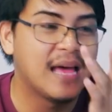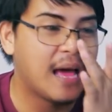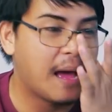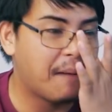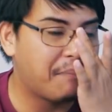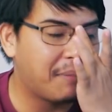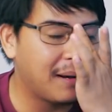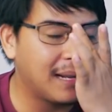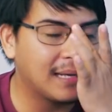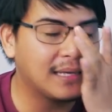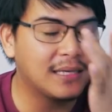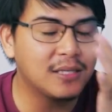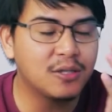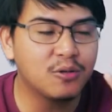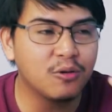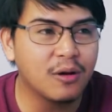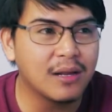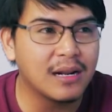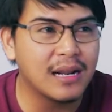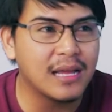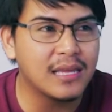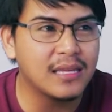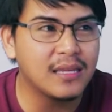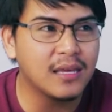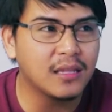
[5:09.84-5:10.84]
Apalagi
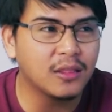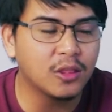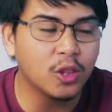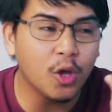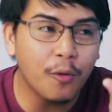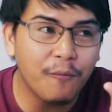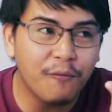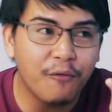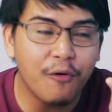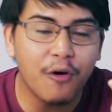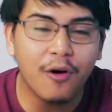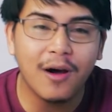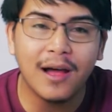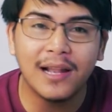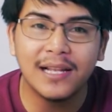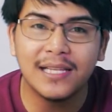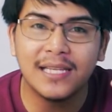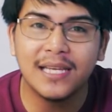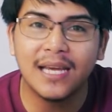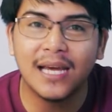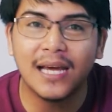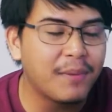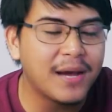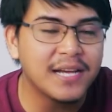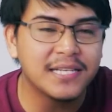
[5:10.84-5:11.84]
suaranya top
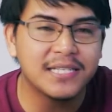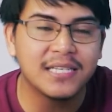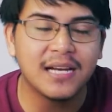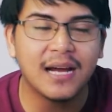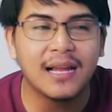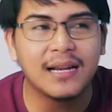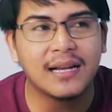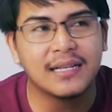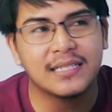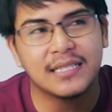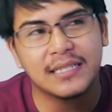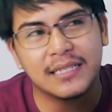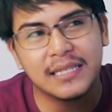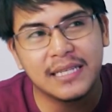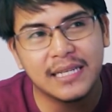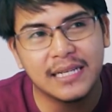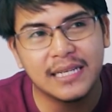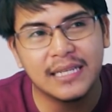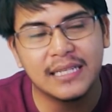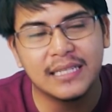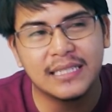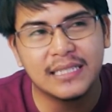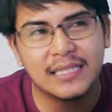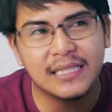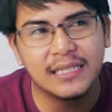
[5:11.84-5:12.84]
vokalnya Pasha karena
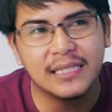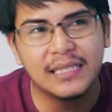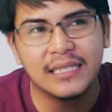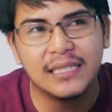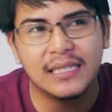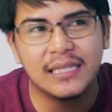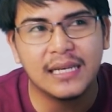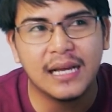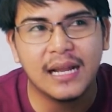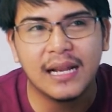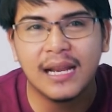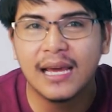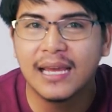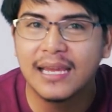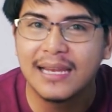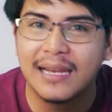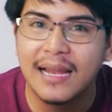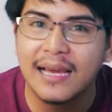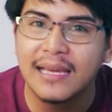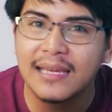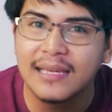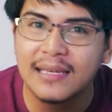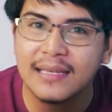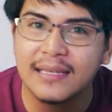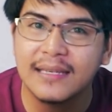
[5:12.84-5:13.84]
sendiri di sini dia
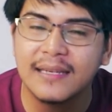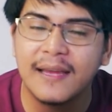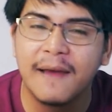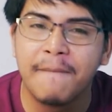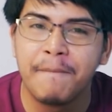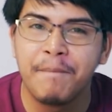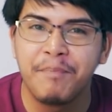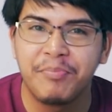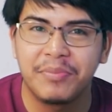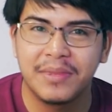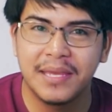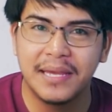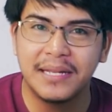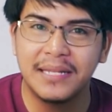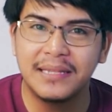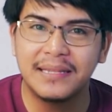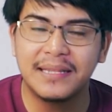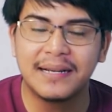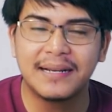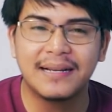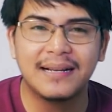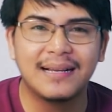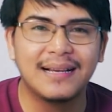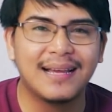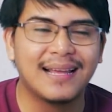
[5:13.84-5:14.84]
laki-laki, jadi
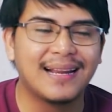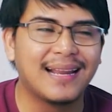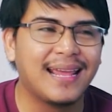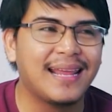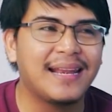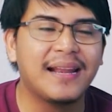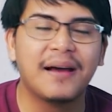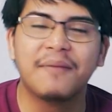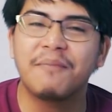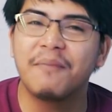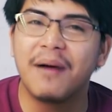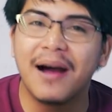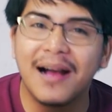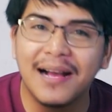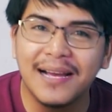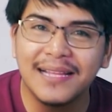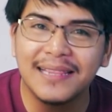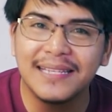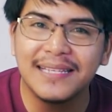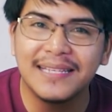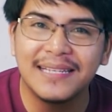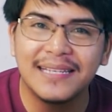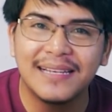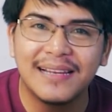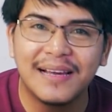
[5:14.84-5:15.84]
terdengar enak banget
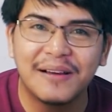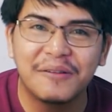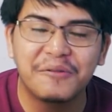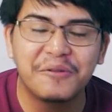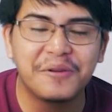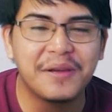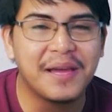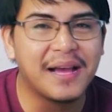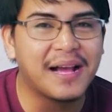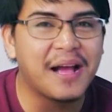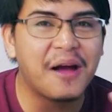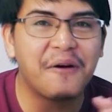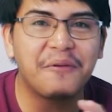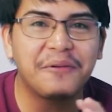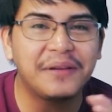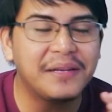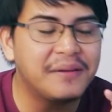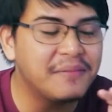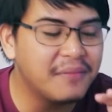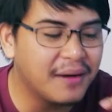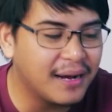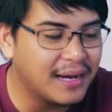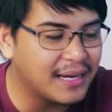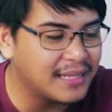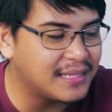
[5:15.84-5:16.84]
banget ini lagu ya,
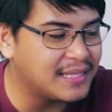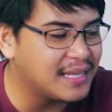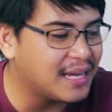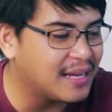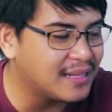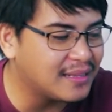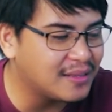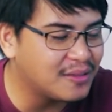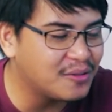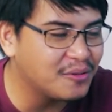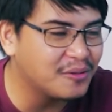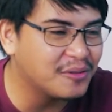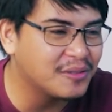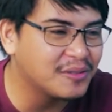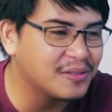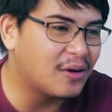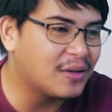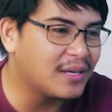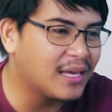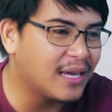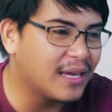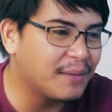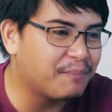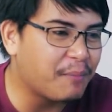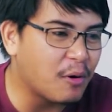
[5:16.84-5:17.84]
kawin banget nyatu.
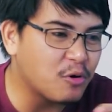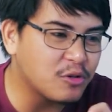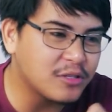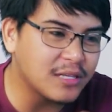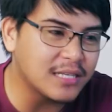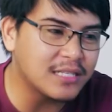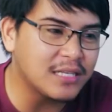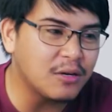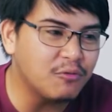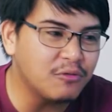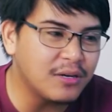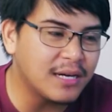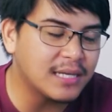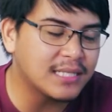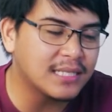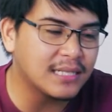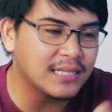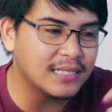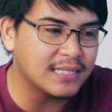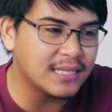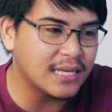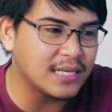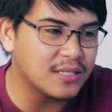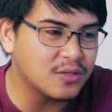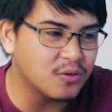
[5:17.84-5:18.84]
Oke, Pak Ustaznya udah
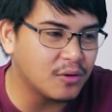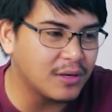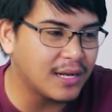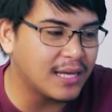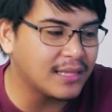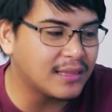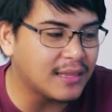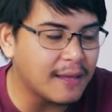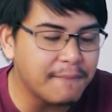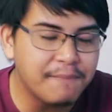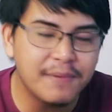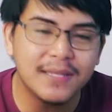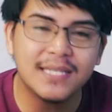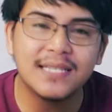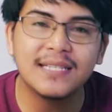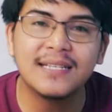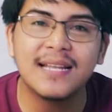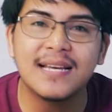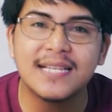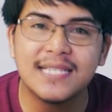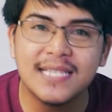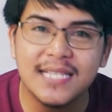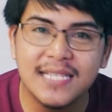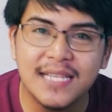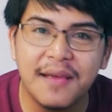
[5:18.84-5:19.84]
selesai sholat tapi si
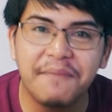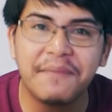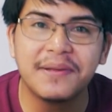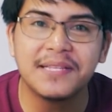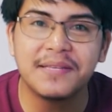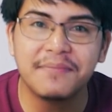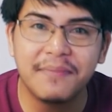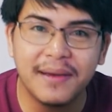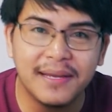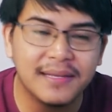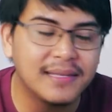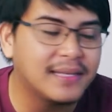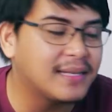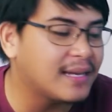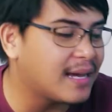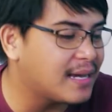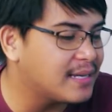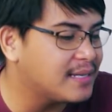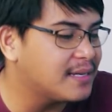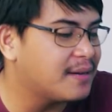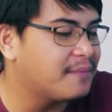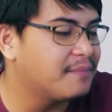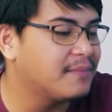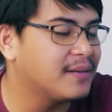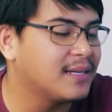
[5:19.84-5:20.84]
Dustinnya masih mainin
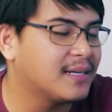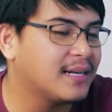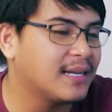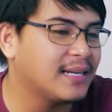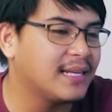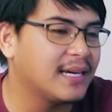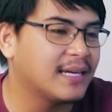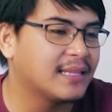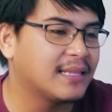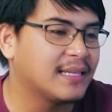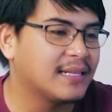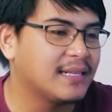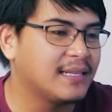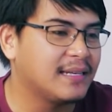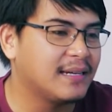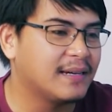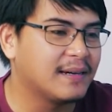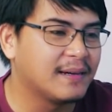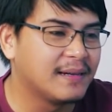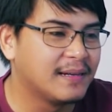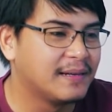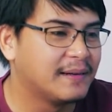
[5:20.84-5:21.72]
ayam nih kelihatannya.